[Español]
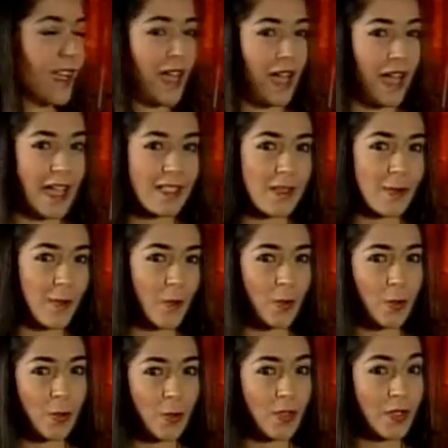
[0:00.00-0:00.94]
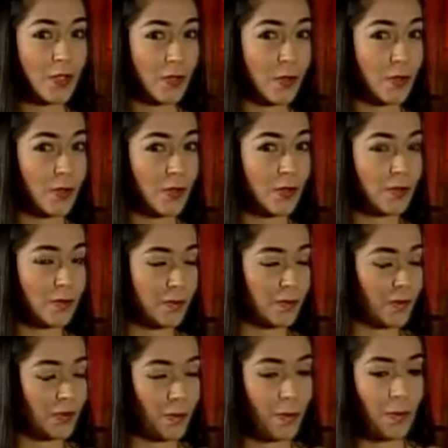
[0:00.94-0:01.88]
Hace poco incluso,
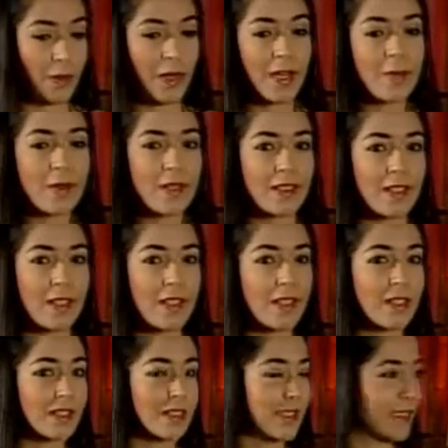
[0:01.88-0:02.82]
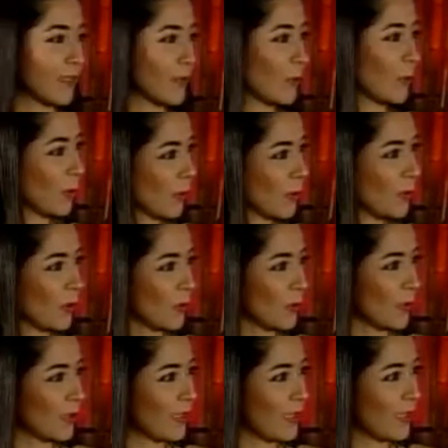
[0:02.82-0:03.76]
pues se me viene a la mente, se estuvo rodando
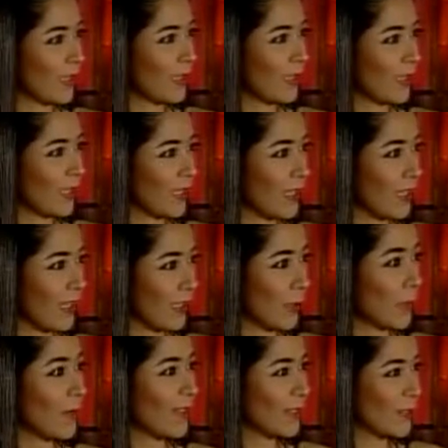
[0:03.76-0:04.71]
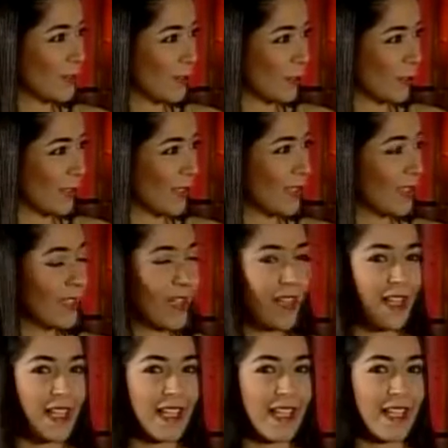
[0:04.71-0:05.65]
aquí en Cali una historia
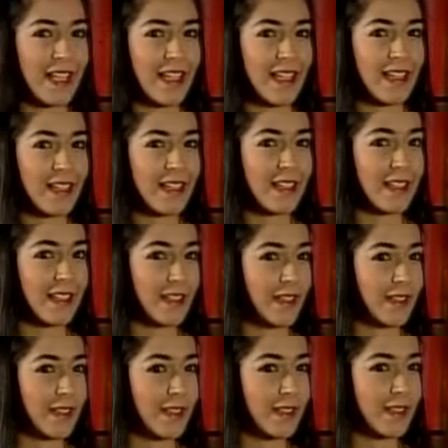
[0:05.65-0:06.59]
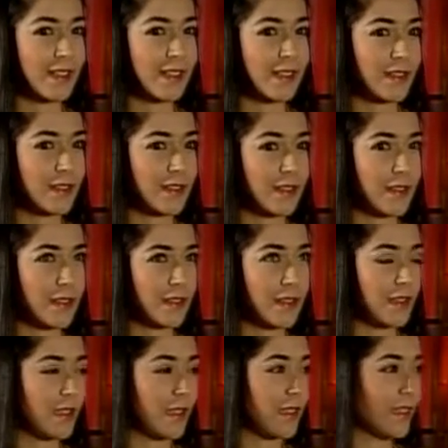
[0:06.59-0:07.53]
eh, que es
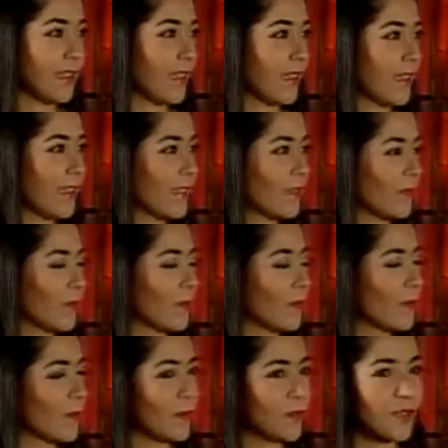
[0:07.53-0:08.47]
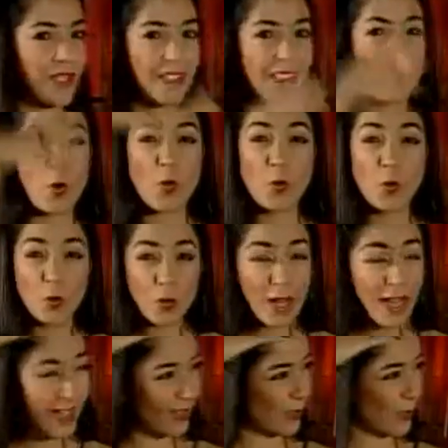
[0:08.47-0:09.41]
de, o sea, con un
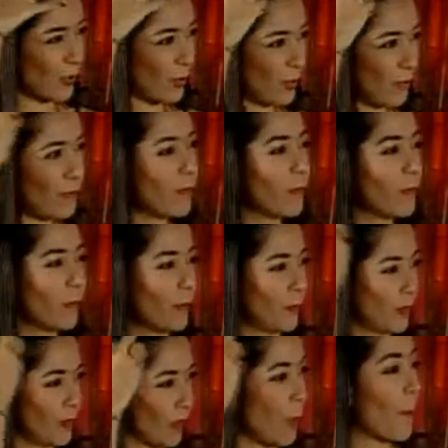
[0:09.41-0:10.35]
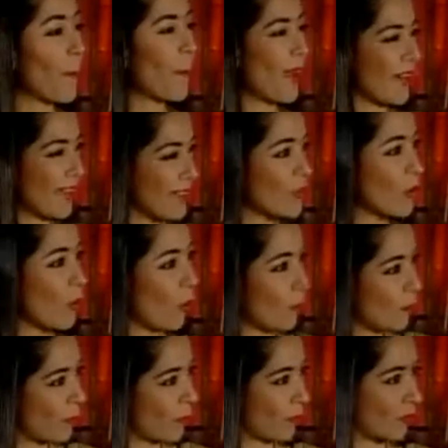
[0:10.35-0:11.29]
casco pusieron varias
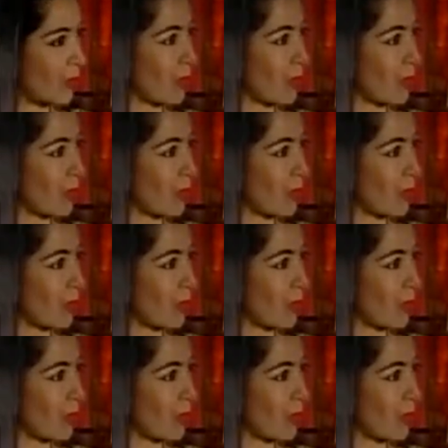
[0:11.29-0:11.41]
GoPros,